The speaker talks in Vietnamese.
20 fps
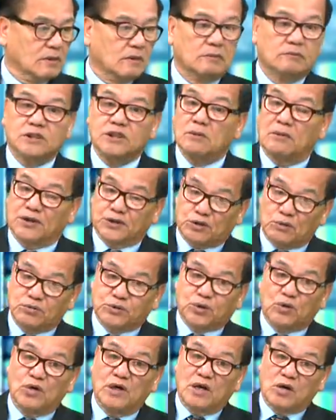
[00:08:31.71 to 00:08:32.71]
Nhưng mà trong
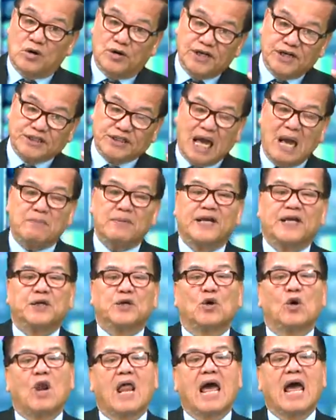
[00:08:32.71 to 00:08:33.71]
túi là có đến 8.000
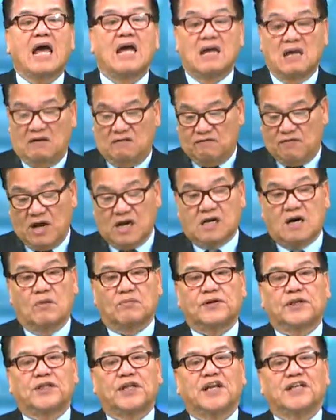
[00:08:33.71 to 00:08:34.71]
đô la và cộng
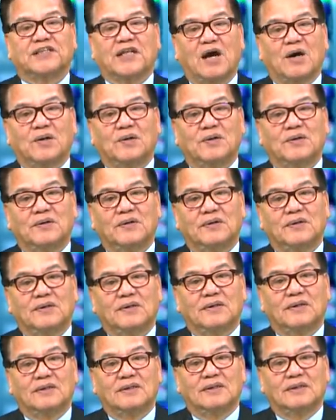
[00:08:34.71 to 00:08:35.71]
thêm tiền tàu.
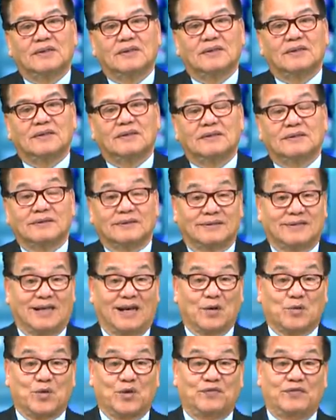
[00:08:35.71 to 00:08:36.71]
Thì là
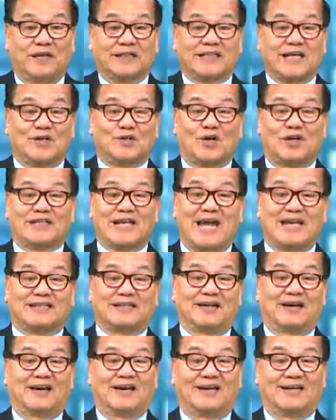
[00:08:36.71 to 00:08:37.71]
quý vị thấy rõ ràng
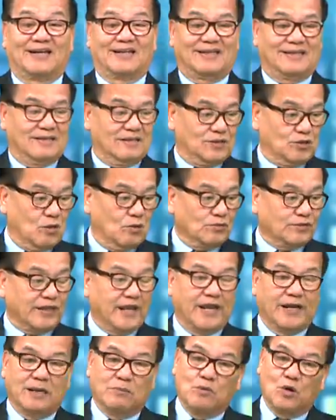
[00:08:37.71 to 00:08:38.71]
chưa? Dùng
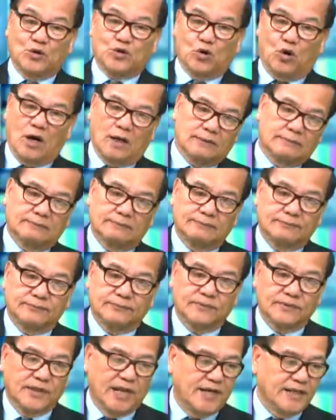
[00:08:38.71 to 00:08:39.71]
tiền để mua chuộc.
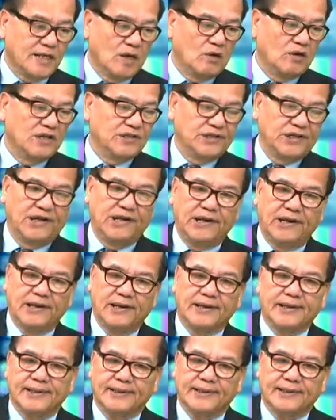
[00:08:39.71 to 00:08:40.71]
Đến đâu là dí,
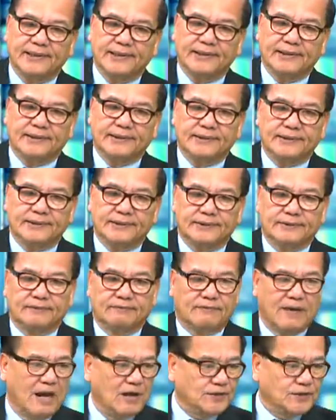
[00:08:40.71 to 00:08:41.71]

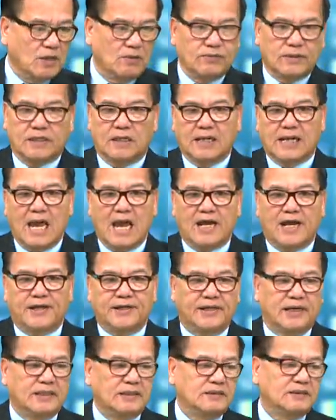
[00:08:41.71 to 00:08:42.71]
vào trong cái gác an
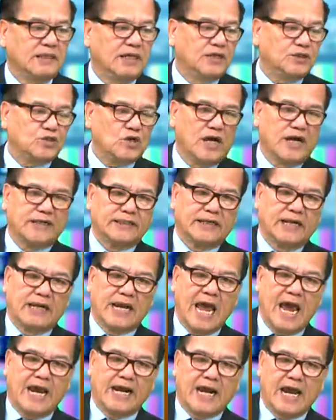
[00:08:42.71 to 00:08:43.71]
ninh dí cho anh này
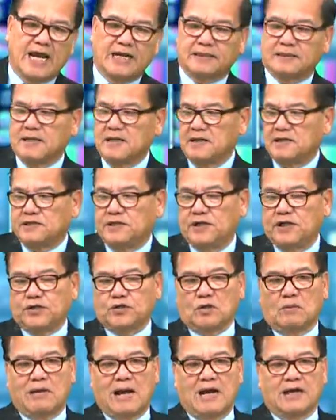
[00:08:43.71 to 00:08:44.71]
2 ngàn, dí
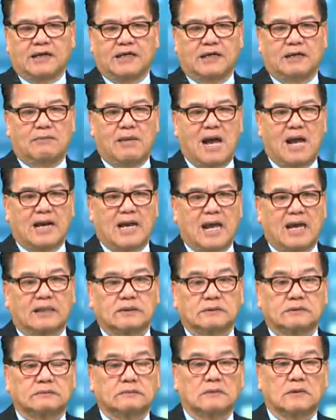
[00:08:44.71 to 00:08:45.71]
cho bà kia 3 ngàn,
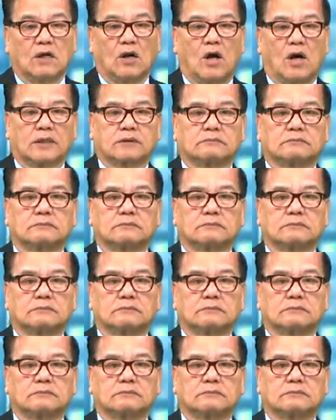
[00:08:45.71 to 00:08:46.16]
lọt.